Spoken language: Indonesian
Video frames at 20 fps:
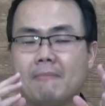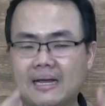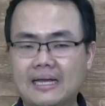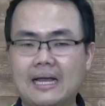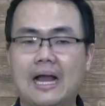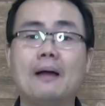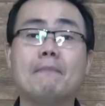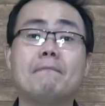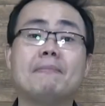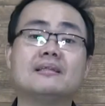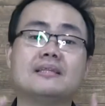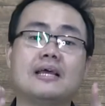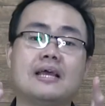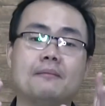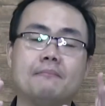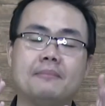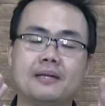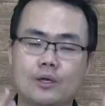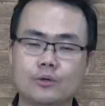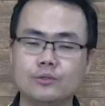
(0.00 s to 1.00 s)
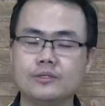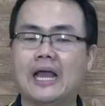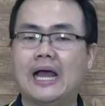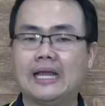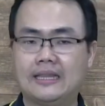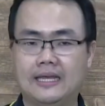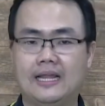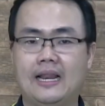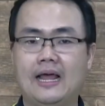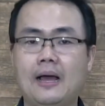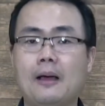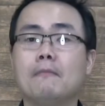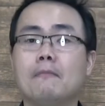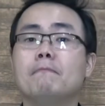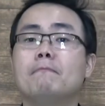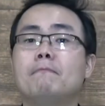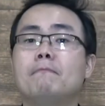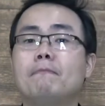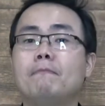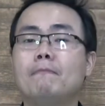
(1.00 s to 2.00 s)
maka pertanyaan berikutnya adalah
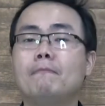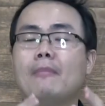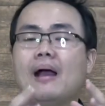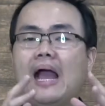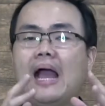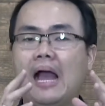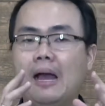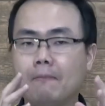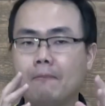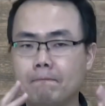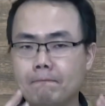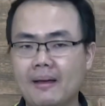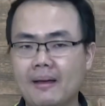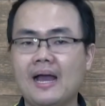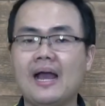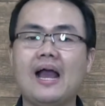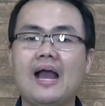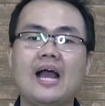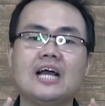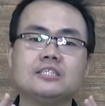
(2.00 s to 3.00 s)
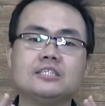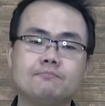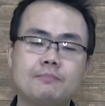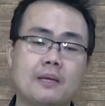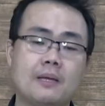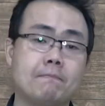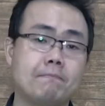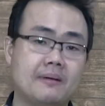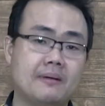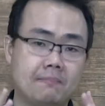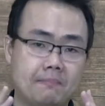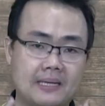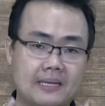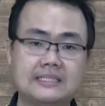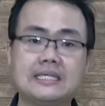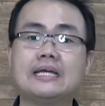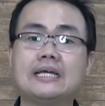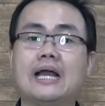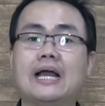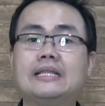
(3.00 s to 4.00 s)
apa aspek
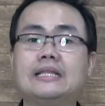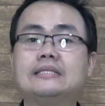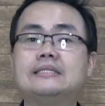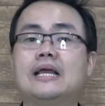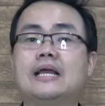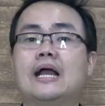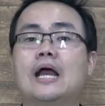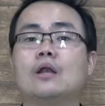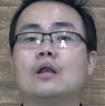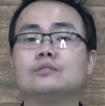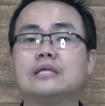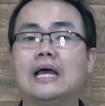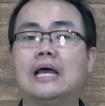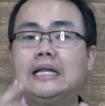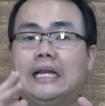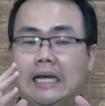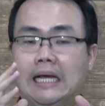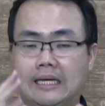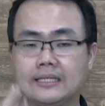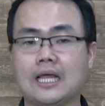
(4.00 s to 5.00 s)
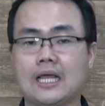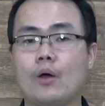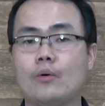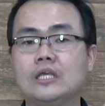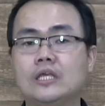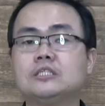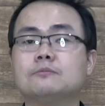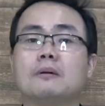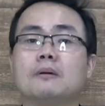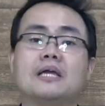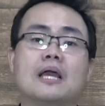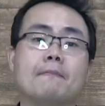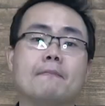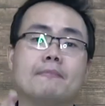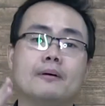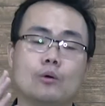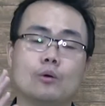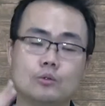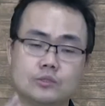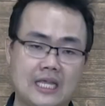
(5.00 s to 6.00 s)
perpajakan yang harus Anda ketahui sebagai
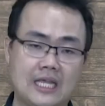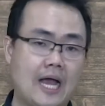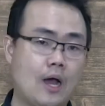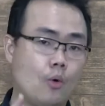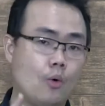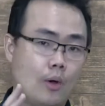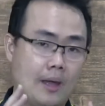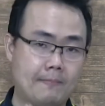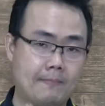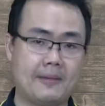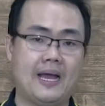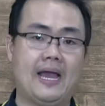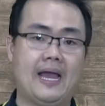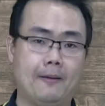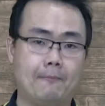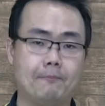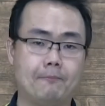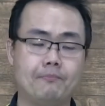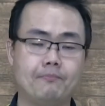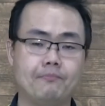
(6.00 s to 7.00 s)
pengusaha UMKM?